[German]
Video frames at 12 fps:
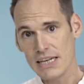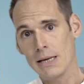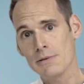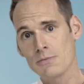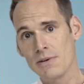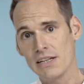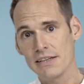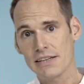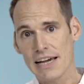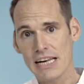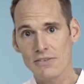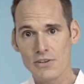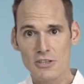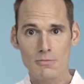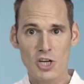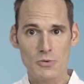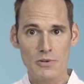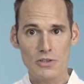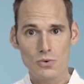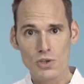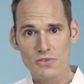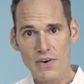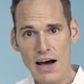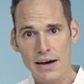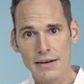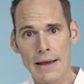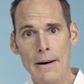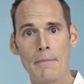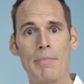Lebensmitteln enthalten, wie zum Beispiel in Süßwaren,